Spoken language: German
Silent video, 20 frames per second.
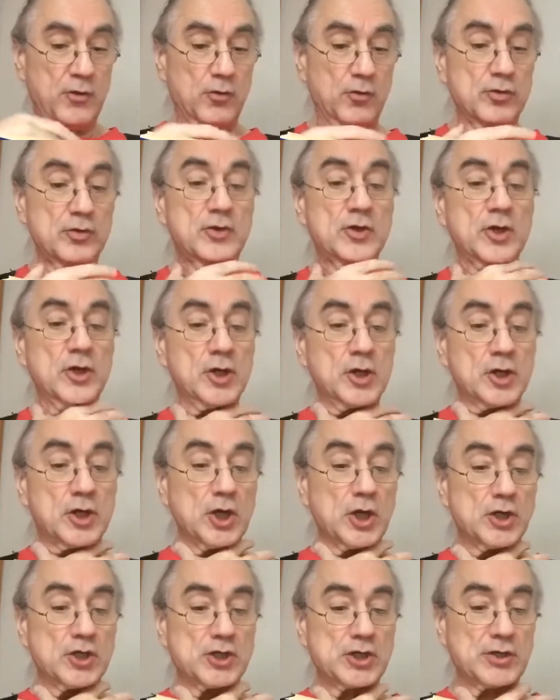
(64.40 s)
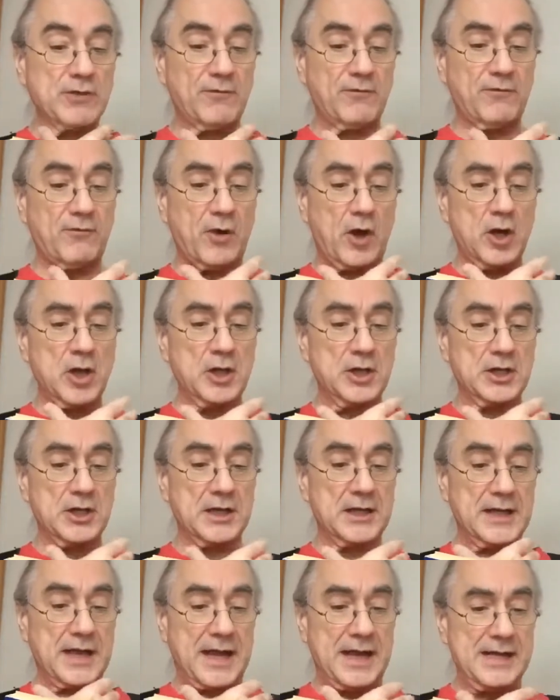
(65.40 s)
und
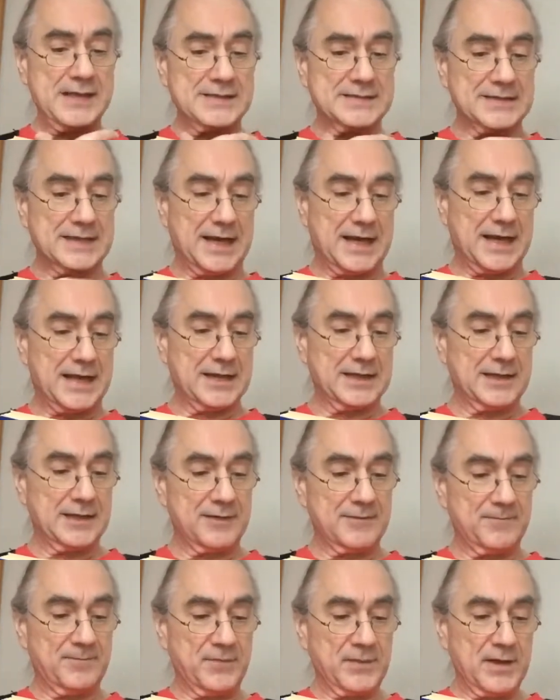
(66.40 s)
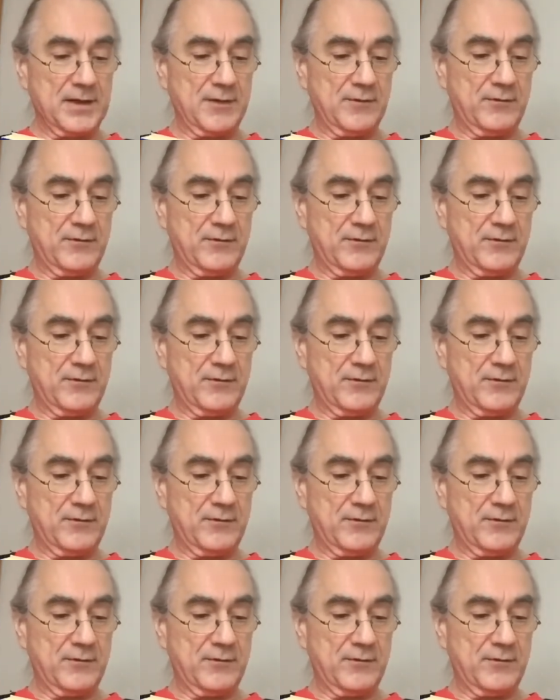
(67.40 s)
geschwollenen Halsadern